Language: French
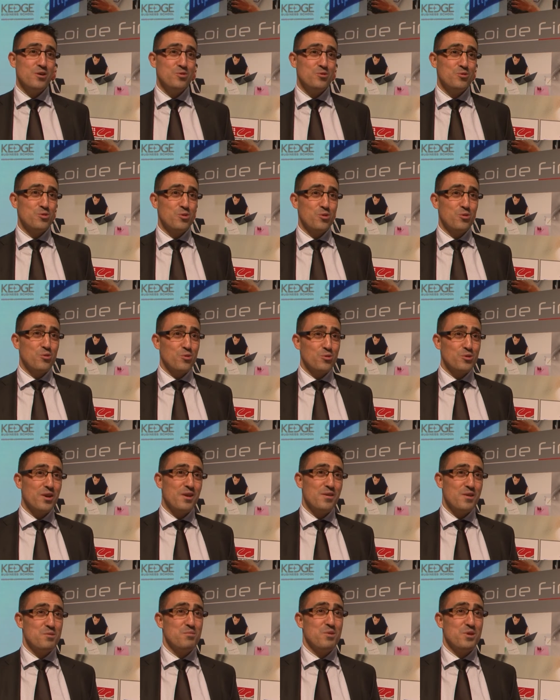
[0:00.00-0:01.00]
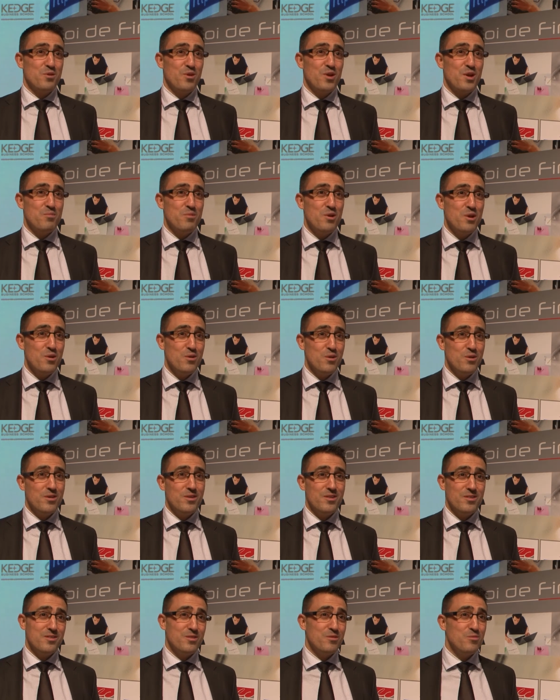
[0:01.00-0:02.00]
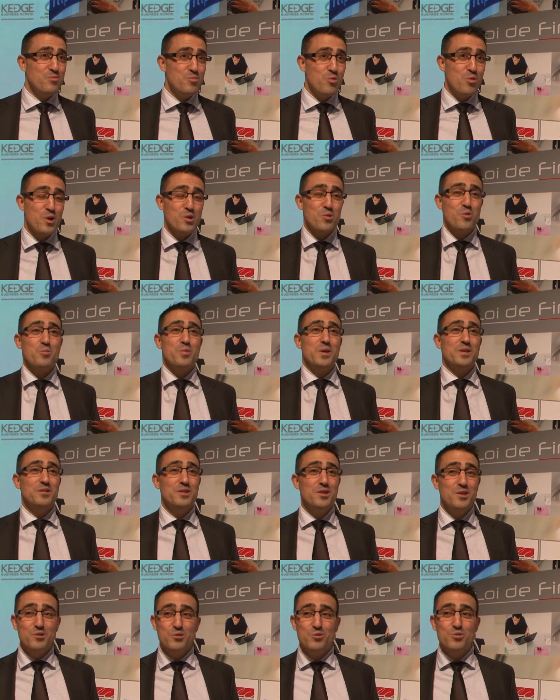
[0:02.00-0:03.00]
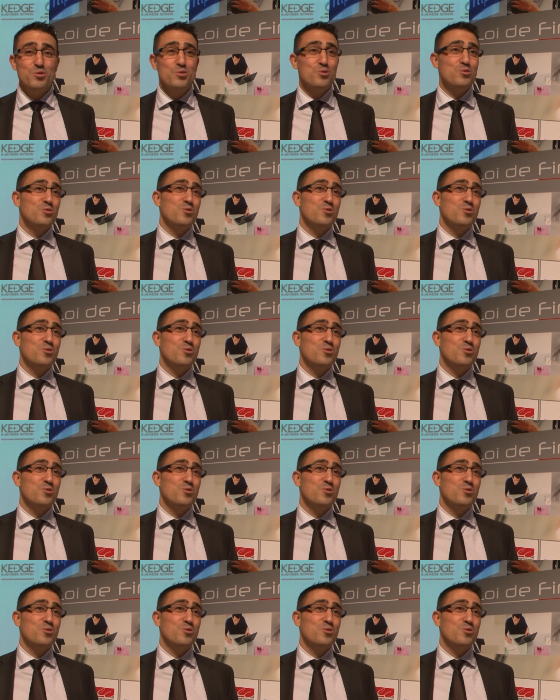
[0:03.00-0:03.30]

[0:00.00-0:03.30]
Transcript: Donc on travaille main dans la main euh, pour accompagner nos,